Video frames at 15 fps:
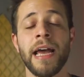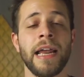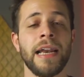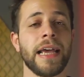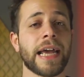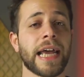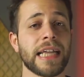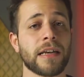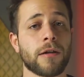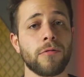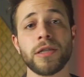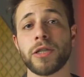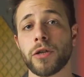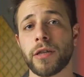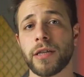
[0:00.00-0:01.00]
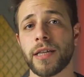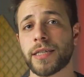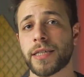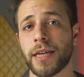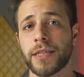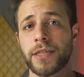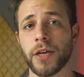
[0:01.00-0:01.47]
linkate qui sotto in
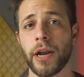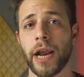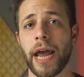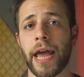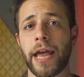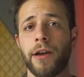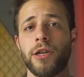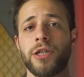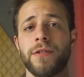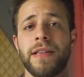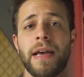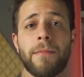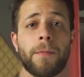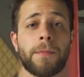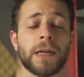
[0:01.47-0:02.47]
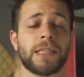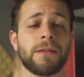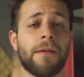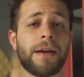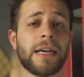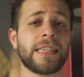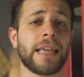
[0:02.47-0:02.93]
descrizione e noi ci vediamo
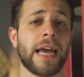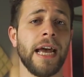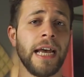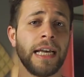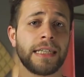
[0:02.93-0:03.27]
prossimamente